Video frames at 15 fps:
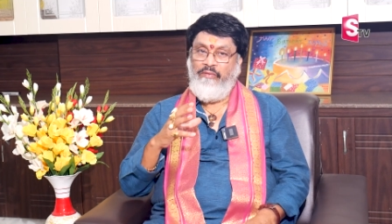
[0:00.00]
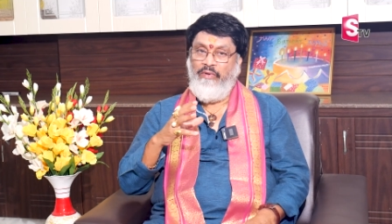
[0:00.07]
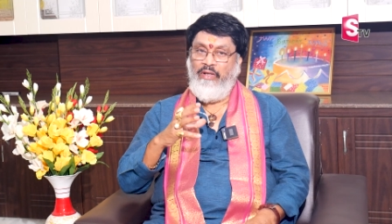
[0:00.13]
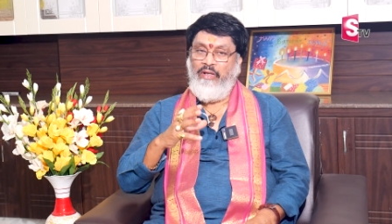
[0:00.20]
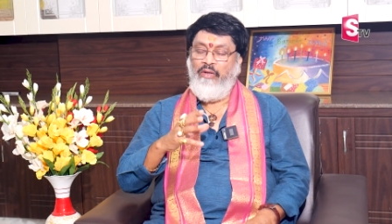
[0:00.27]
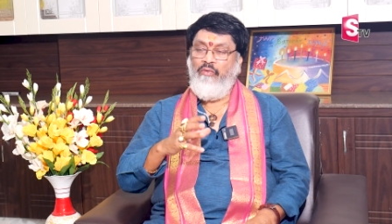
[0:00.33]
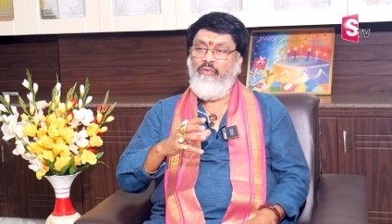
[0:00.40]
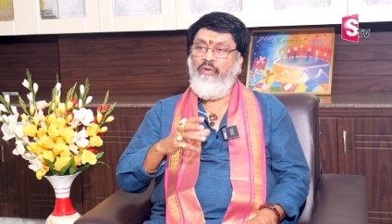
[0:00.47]

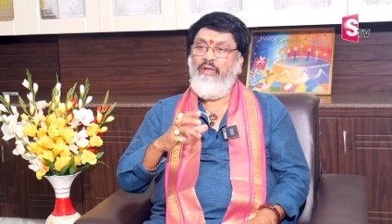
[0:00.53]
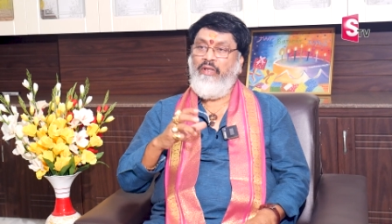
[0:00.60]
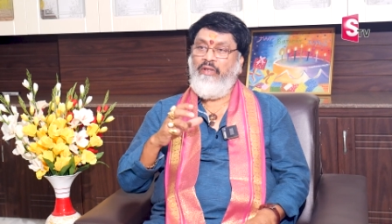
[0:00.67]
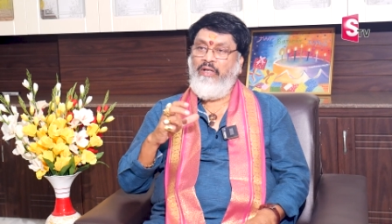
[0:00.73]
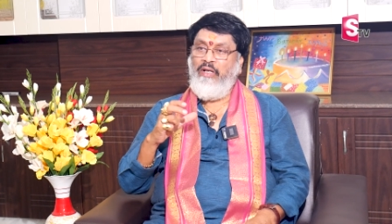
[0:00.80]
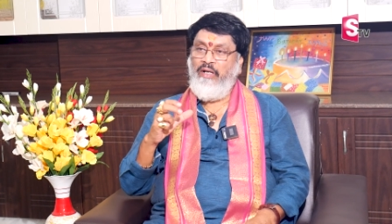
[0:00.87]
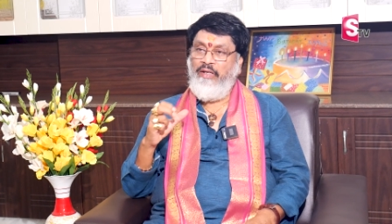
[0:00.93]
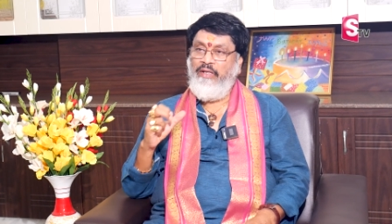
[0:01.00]
వాళ్ళకి
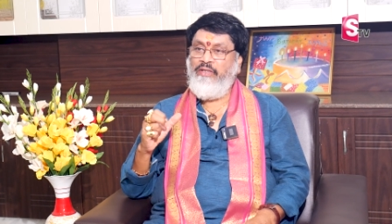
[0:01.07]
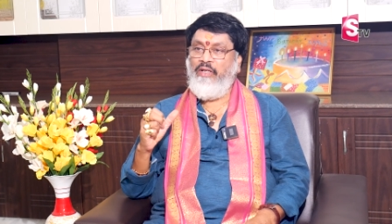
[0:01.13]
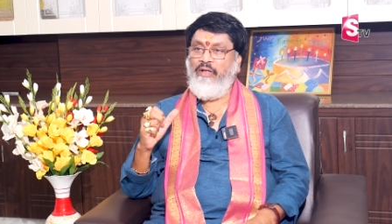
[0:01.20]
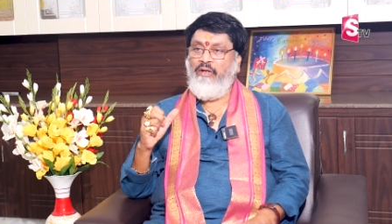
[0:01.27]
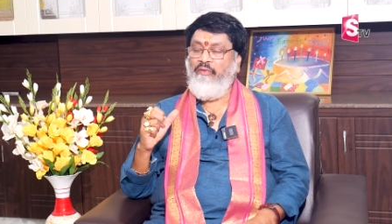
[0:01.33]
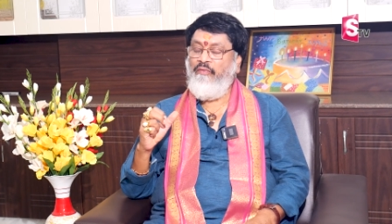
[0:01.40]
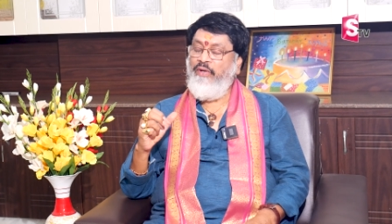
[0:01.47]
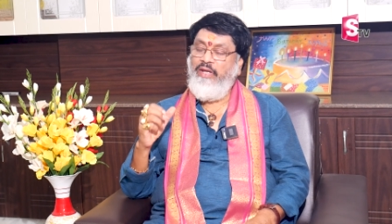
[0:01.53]
అనుకున్నట్టుగా అన్నీ
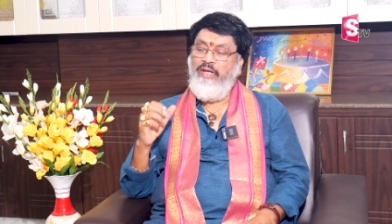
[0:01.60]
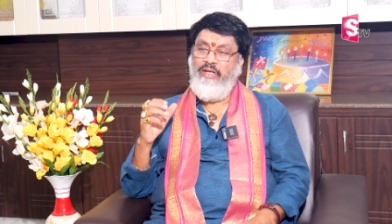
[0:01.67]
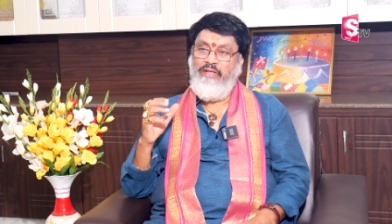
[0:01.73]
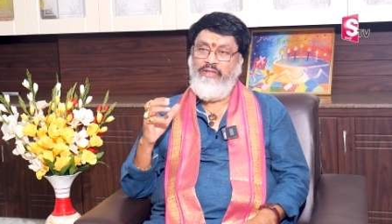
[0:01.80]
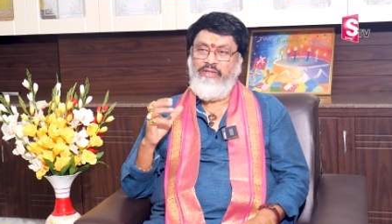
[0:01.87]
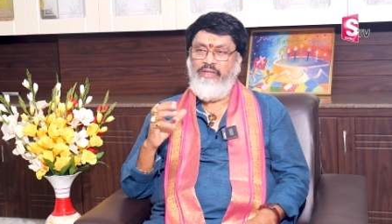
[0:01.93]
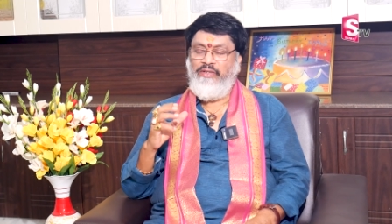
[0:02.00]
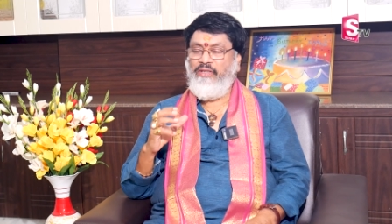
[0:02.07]
జరగడం అని
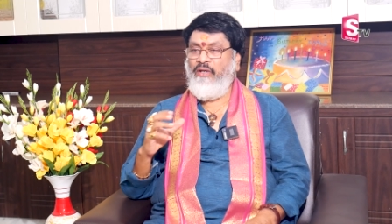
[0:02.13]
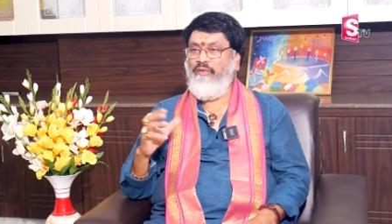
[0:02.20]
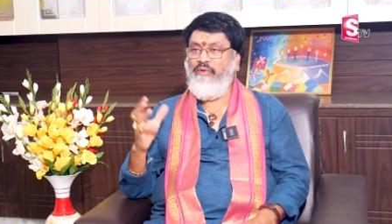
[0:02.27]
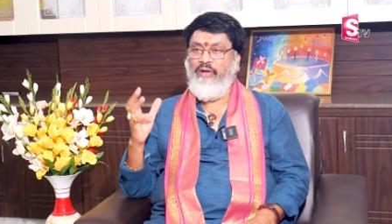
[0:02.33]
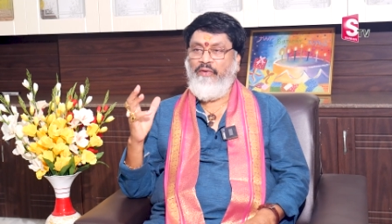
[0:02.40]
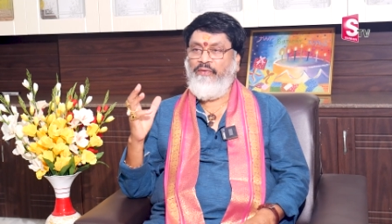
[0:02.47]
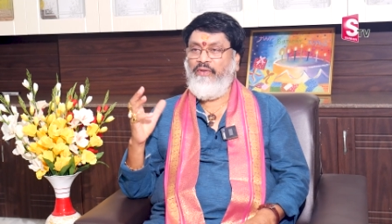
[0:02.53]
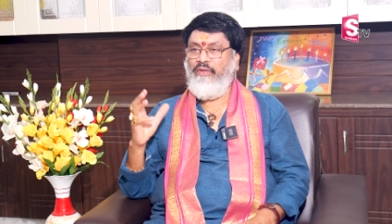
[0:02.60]
చేసే
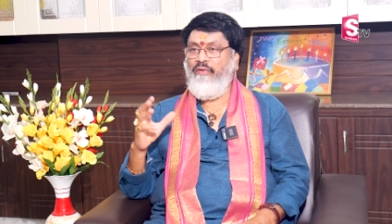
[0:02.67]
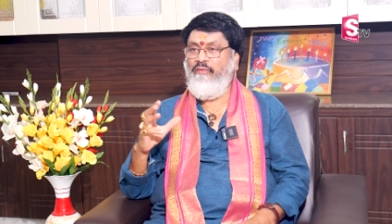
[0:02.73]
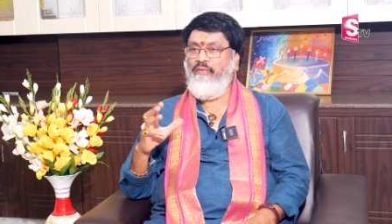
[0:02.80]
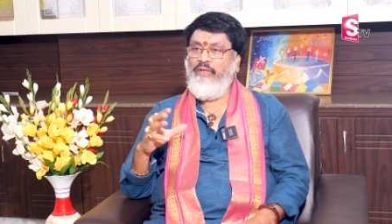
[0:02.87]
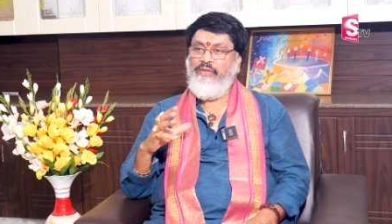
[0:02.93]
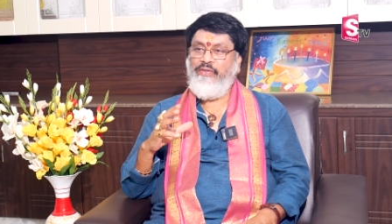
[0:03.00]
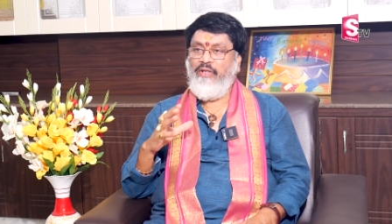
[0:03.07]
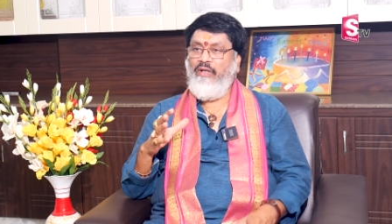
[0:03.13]
అవకాశం అయితే
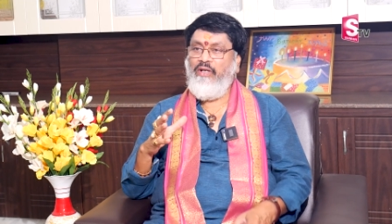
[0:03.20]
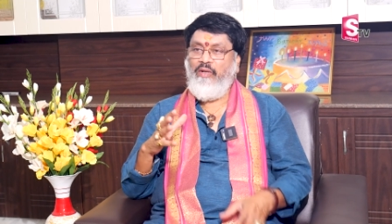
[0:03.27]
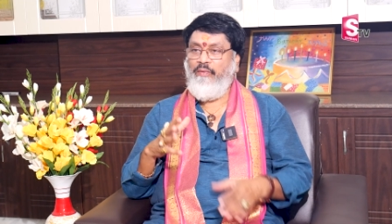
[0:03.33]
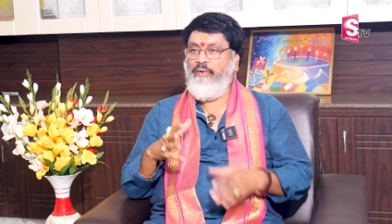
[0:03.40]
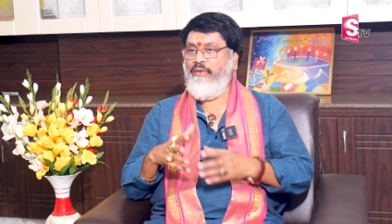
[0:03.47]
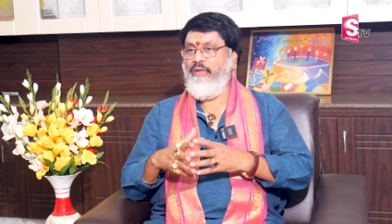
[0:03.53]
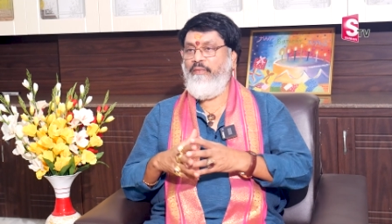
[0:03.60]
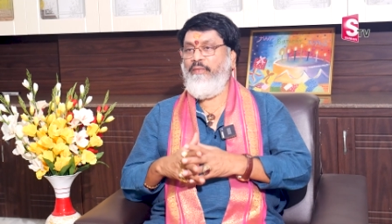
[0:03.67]
విదేశాల్లో
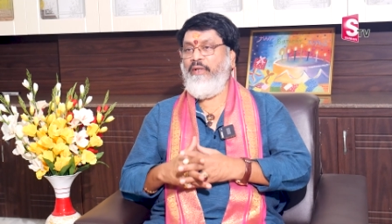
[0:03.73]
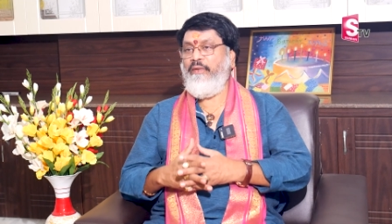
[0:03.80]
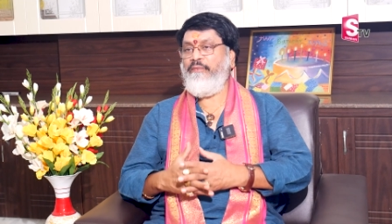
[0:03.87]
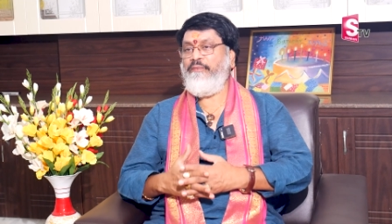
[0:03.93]
కనబడుతుంది